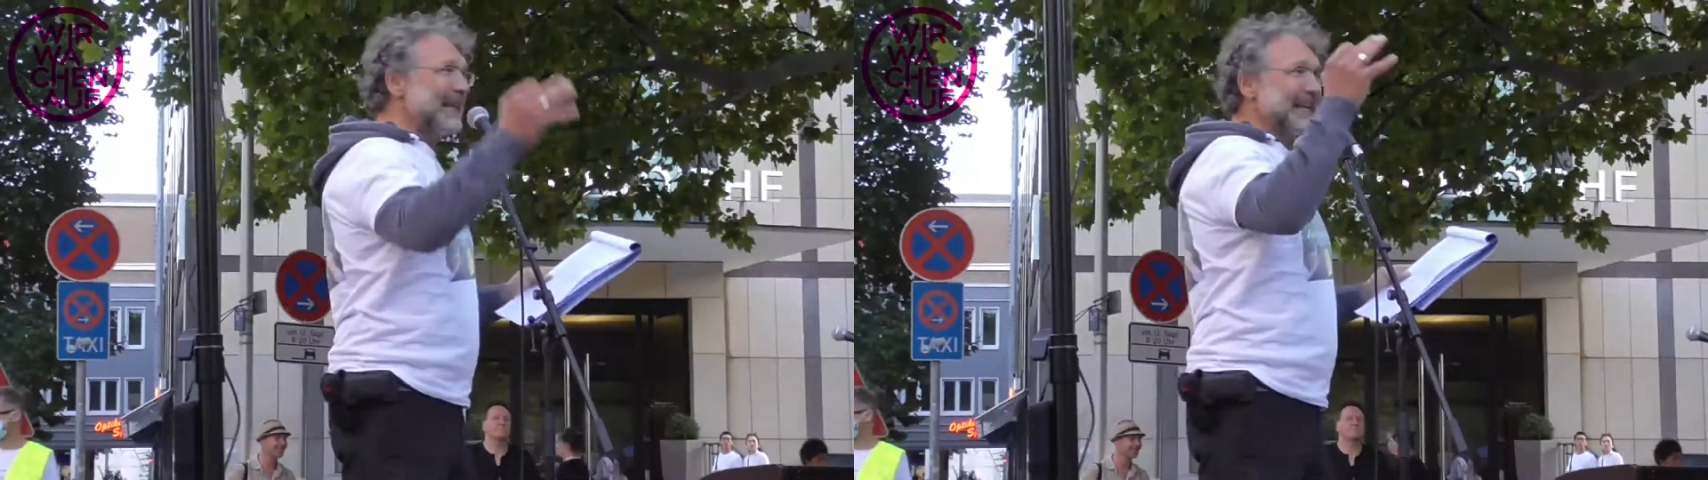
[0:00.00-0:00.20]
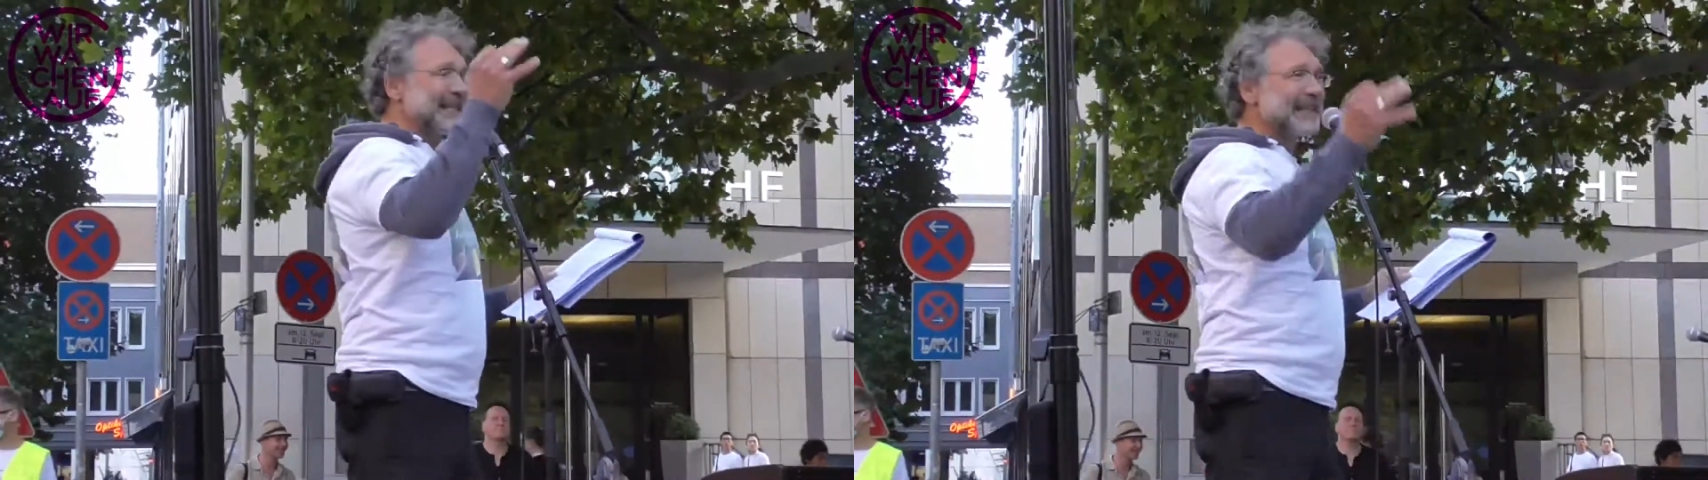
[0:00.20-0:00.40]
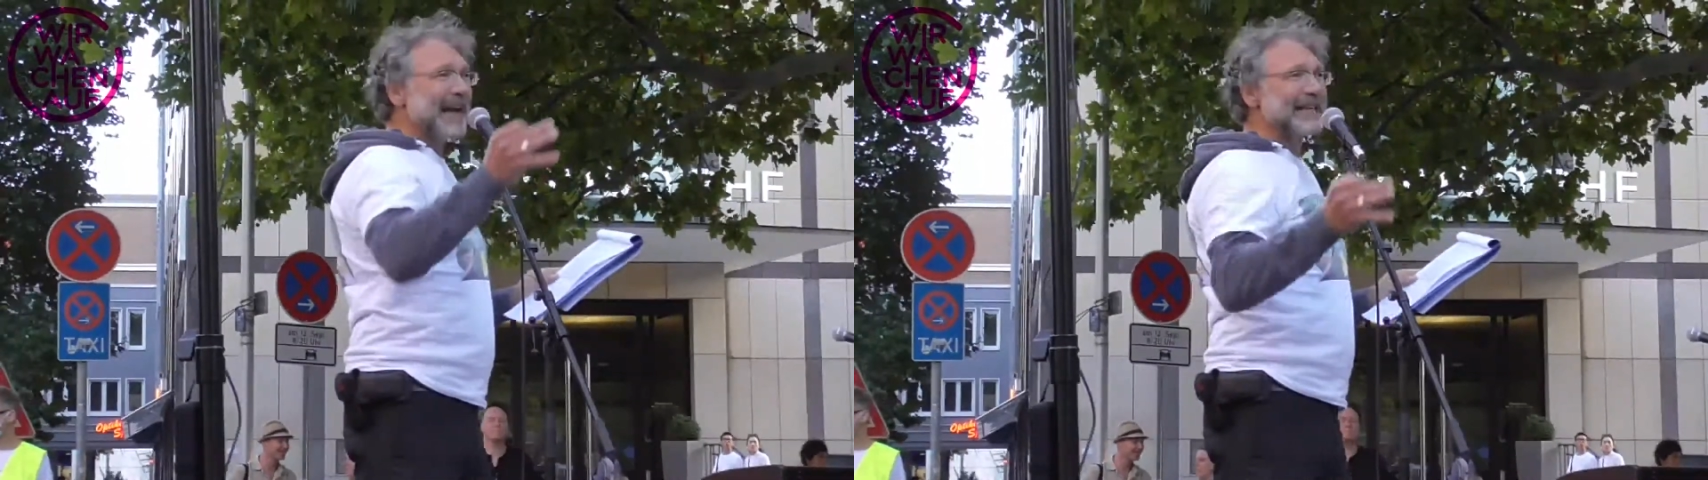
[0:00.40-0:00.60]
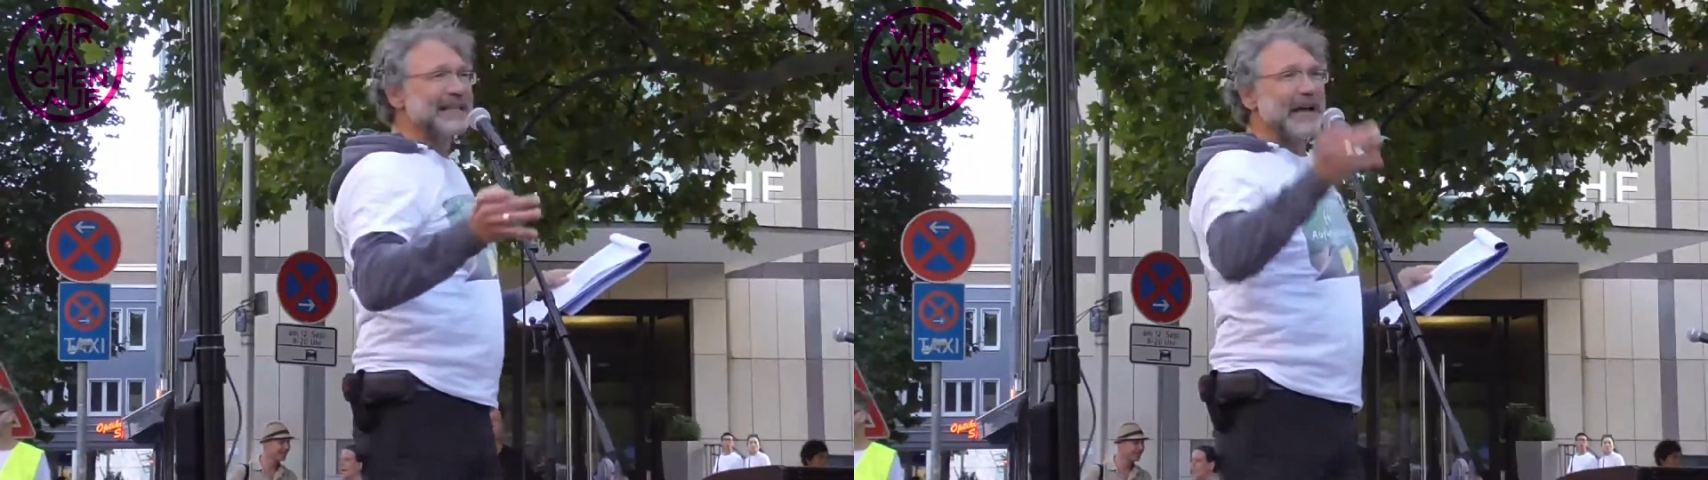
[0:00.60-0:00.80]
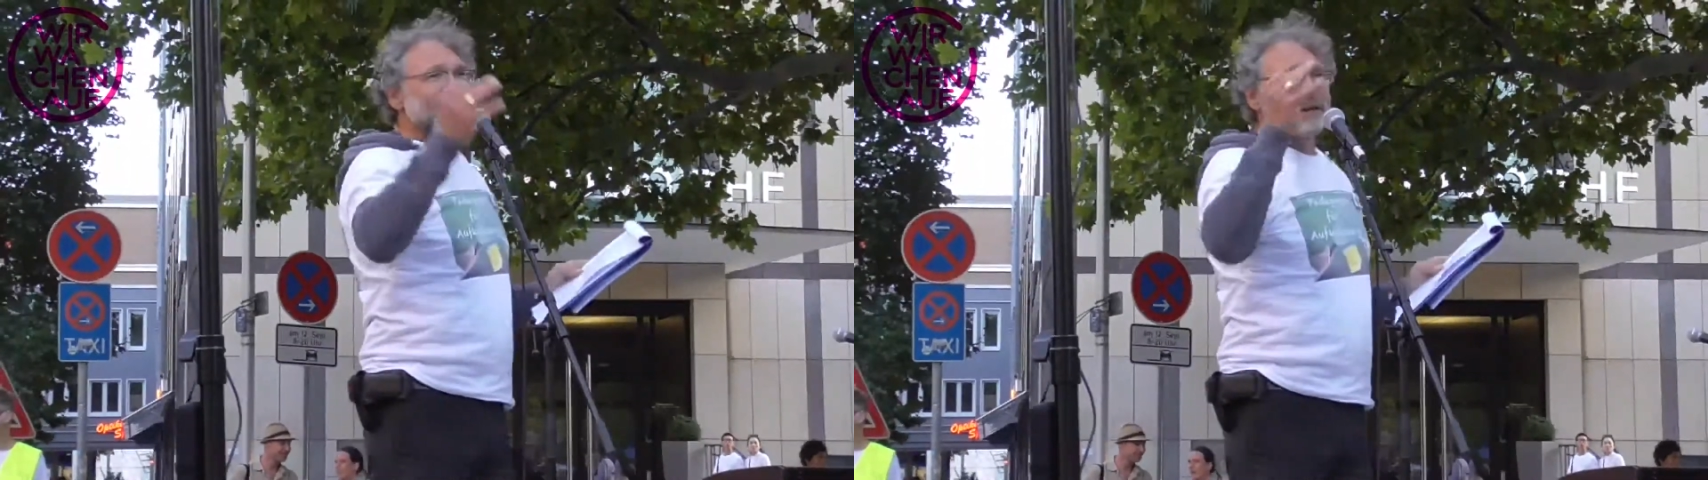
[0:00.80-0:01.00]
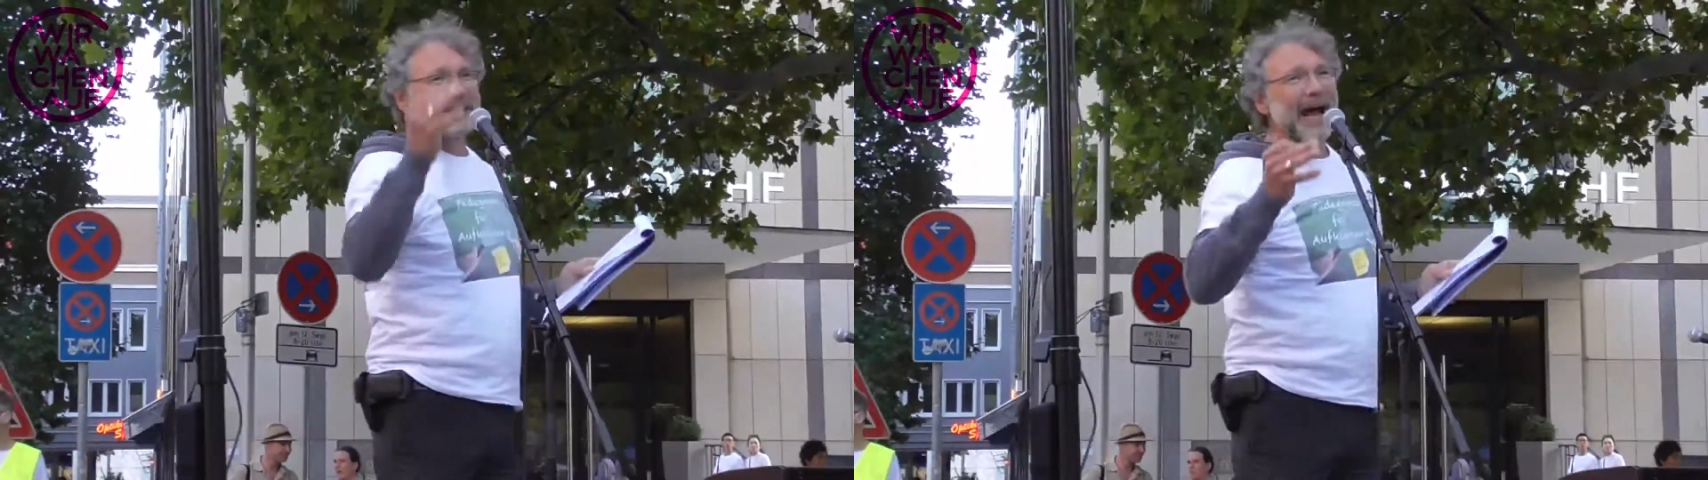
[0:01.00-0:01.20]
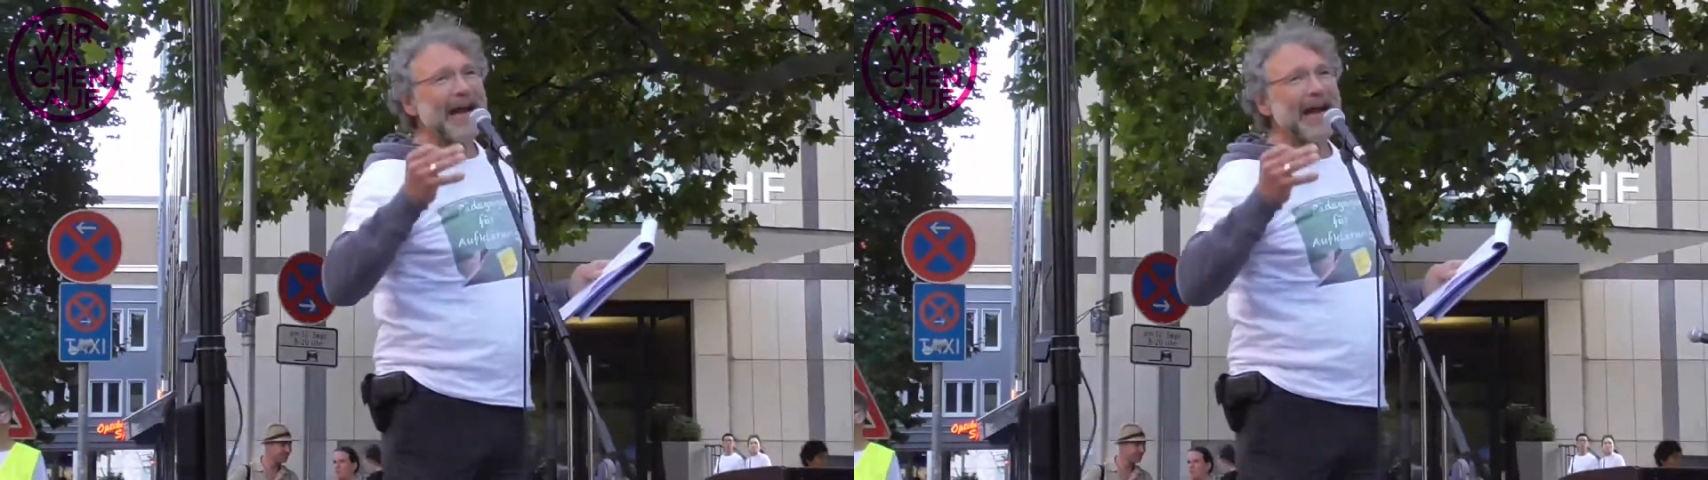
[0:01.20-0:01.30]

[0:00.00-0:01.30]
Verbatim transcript: dass das, was